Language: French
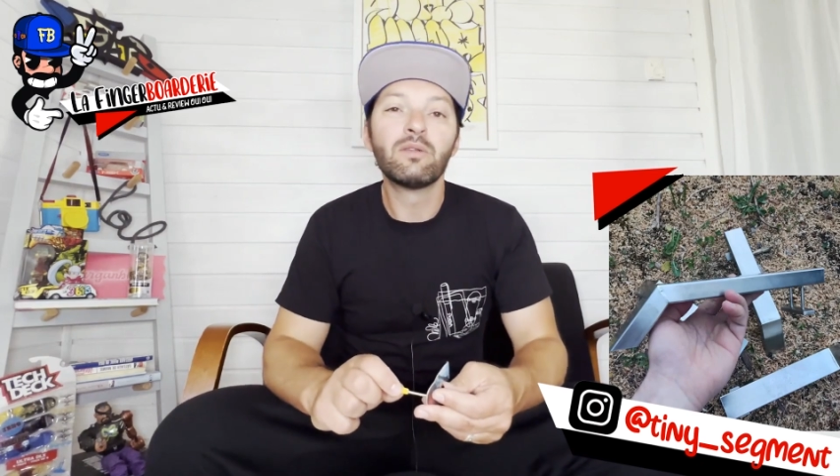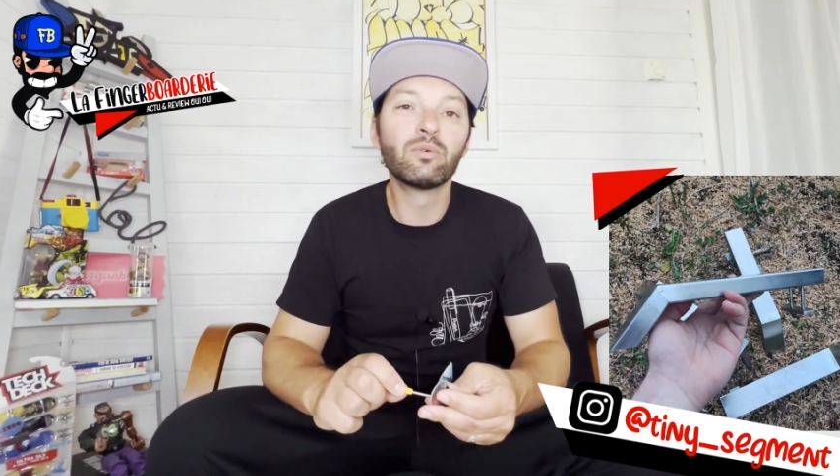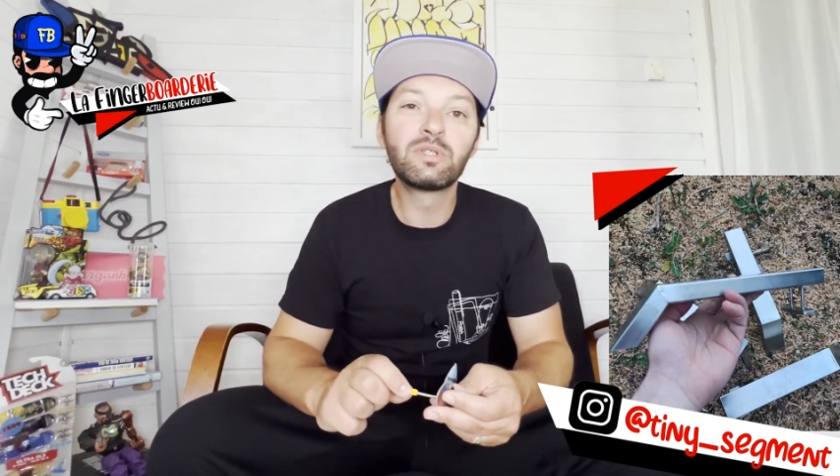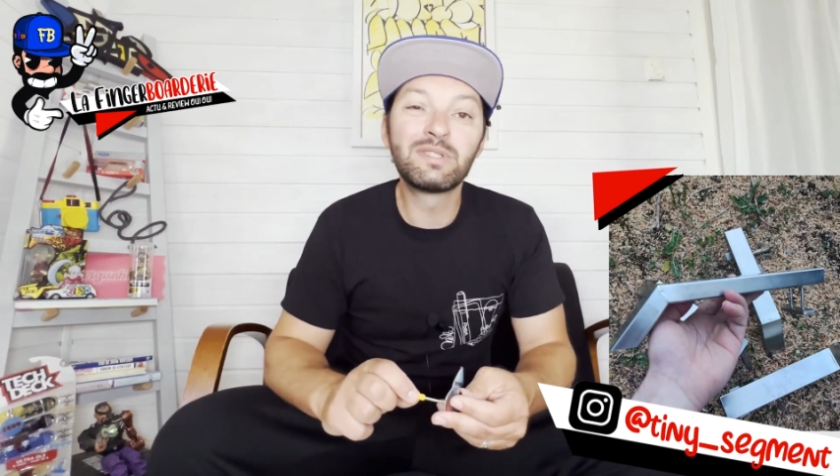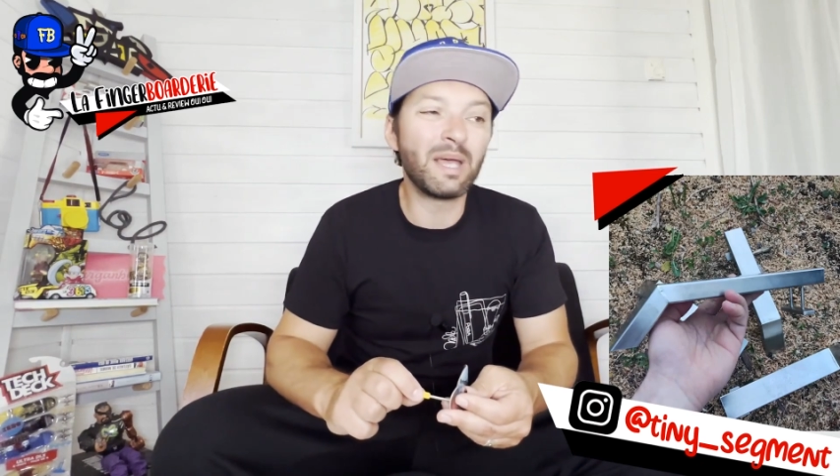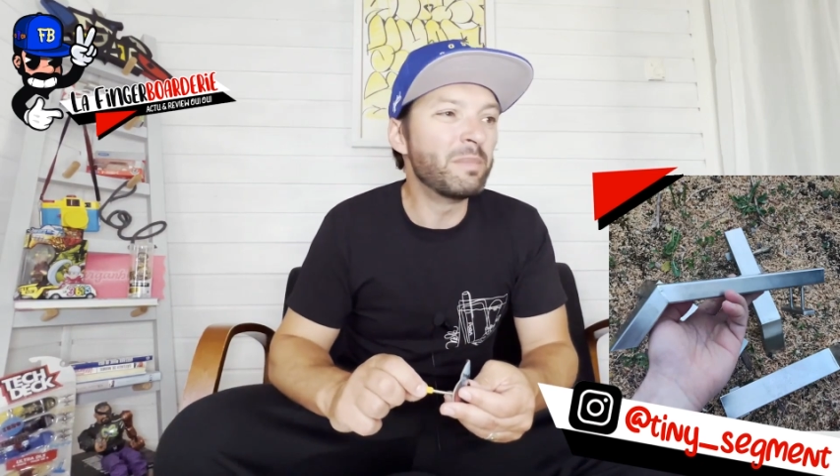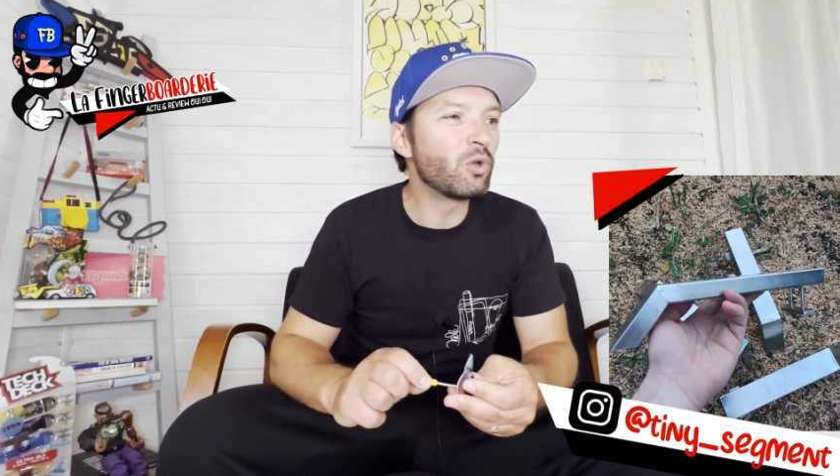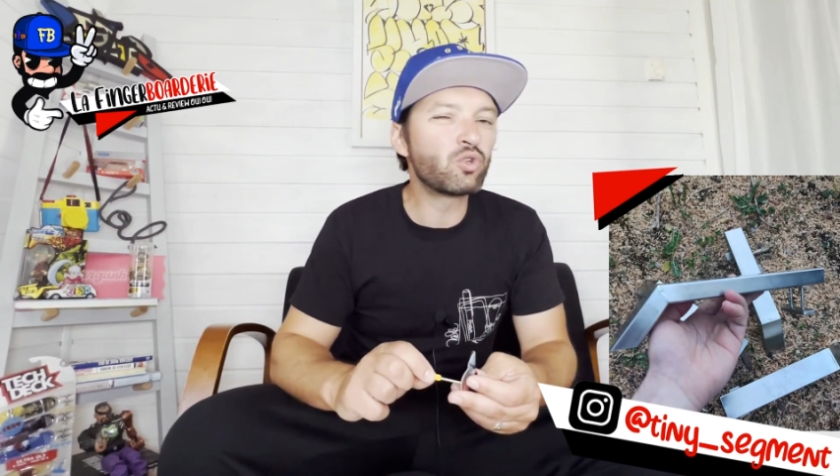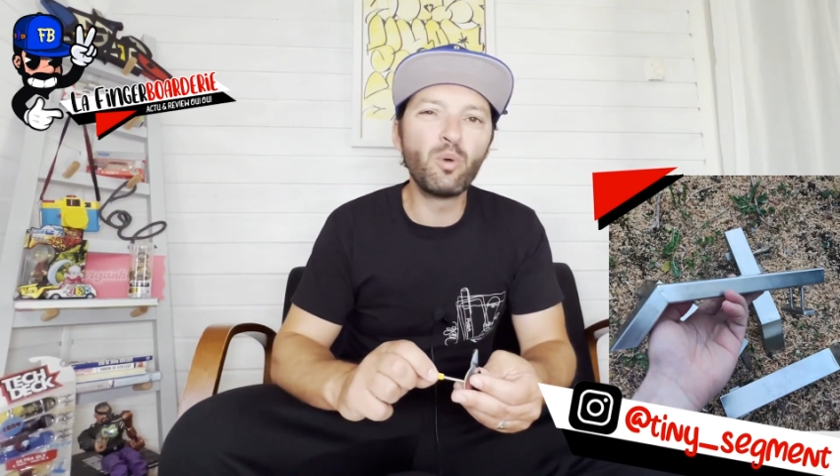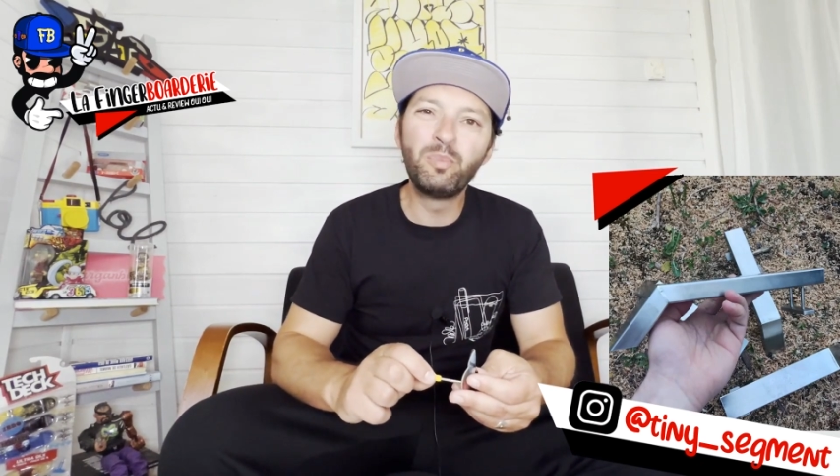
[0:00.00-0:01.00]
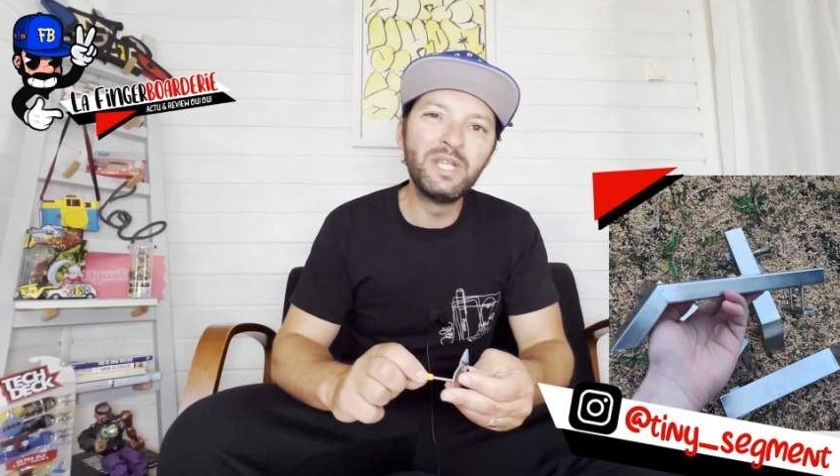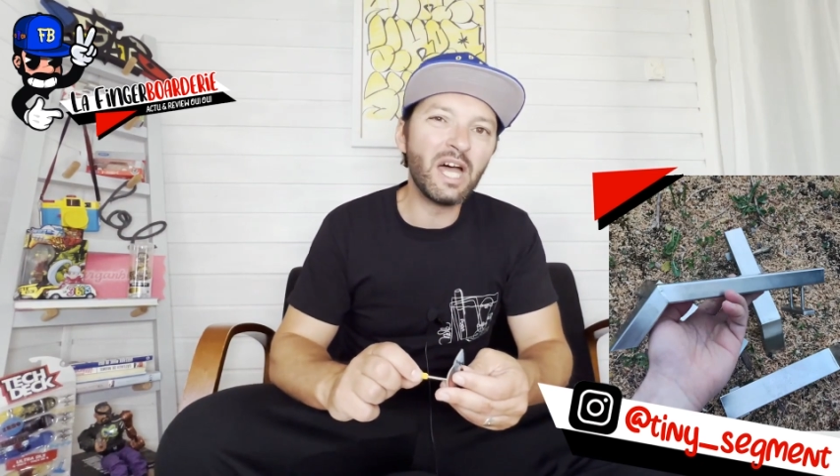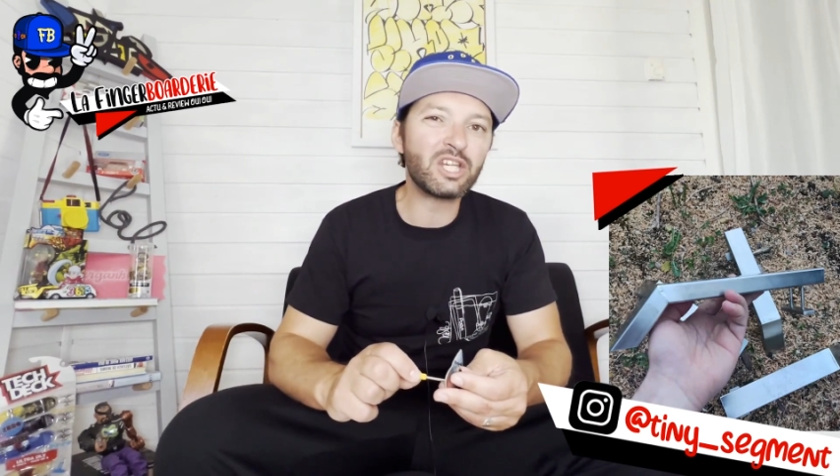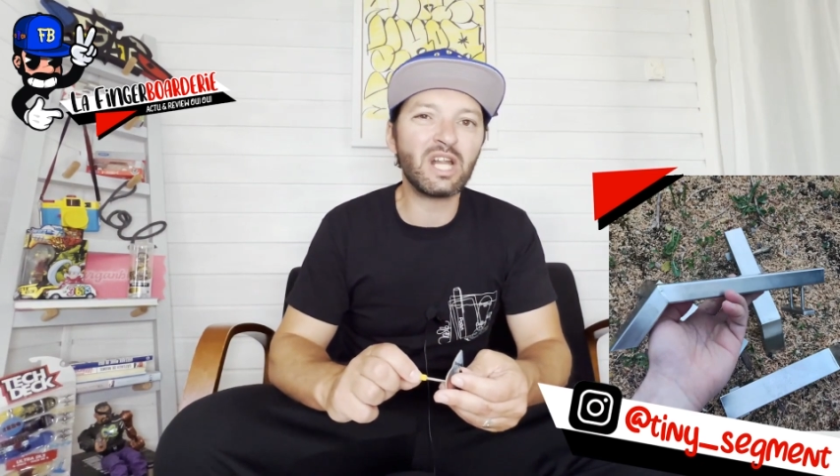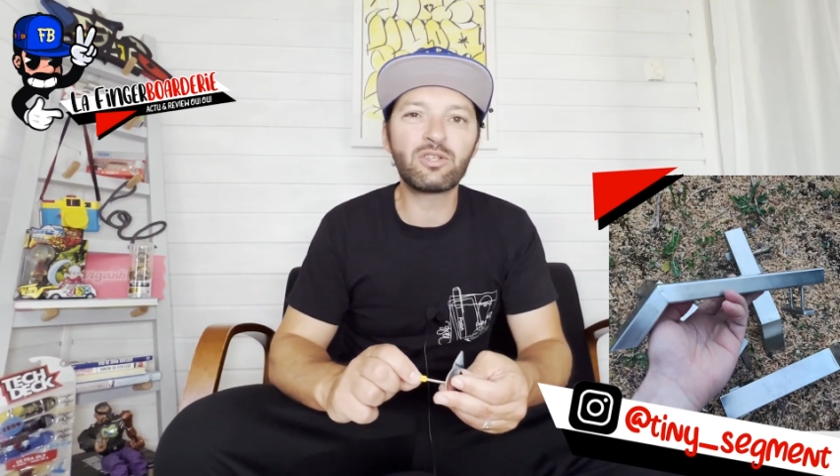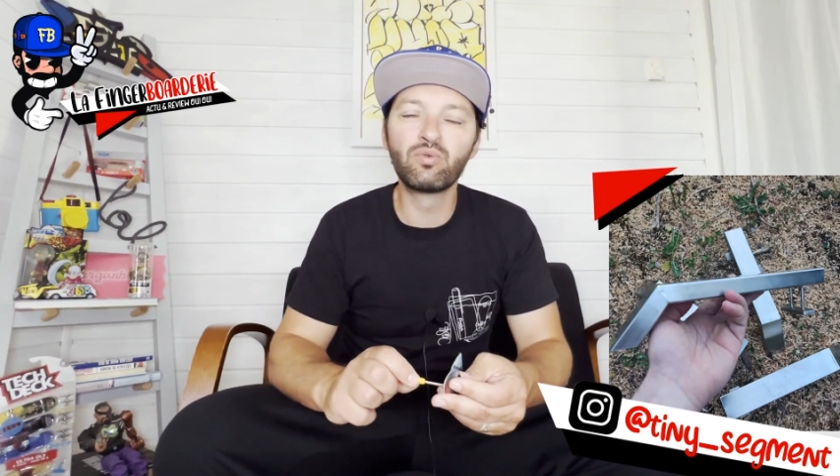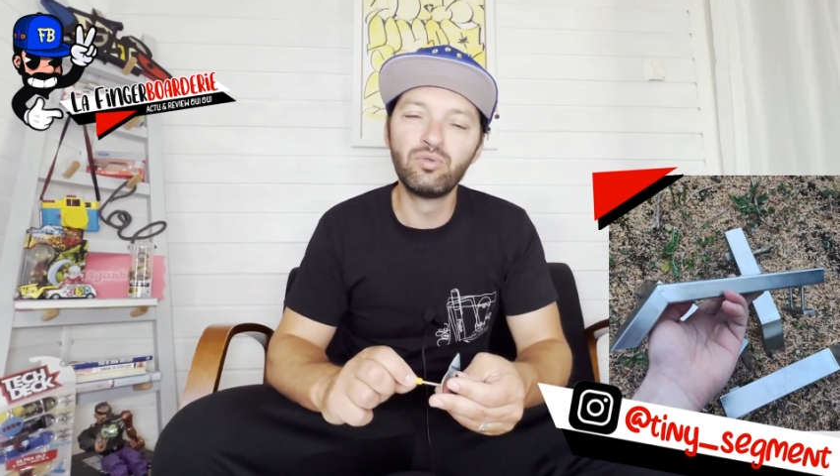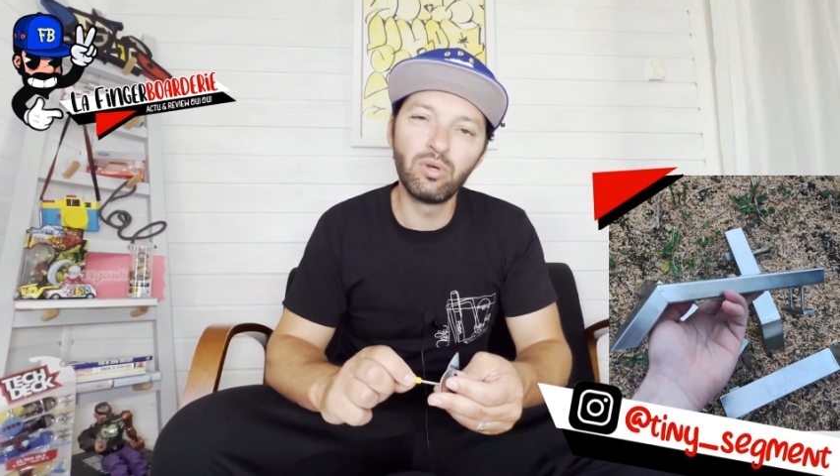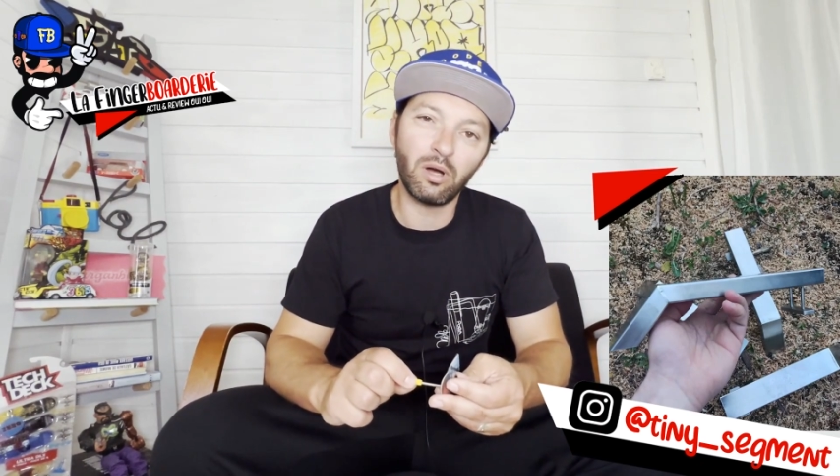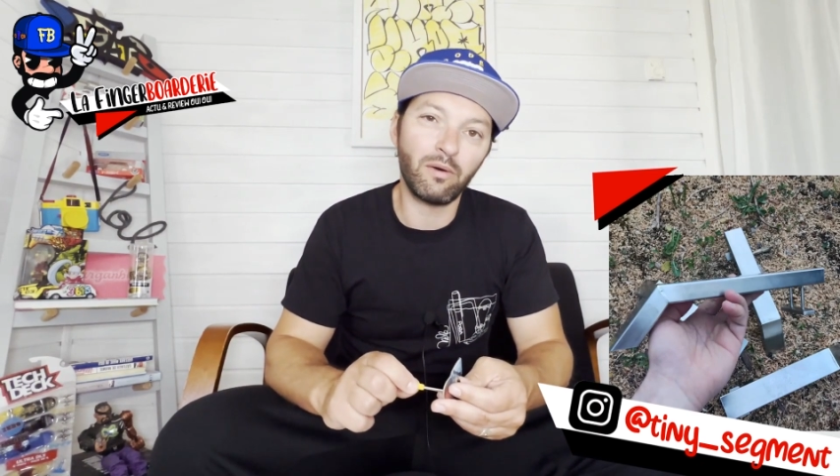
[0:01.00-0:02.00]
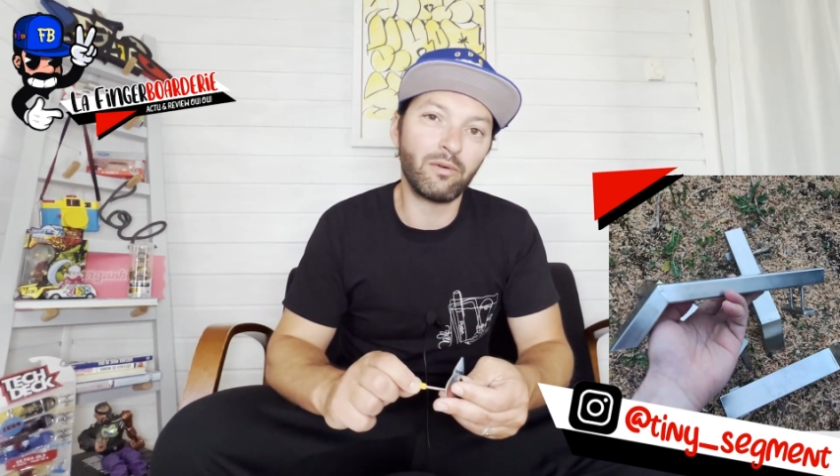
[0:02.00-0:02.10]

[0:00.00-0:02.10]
Donc ça mélange le pliage, la soudure.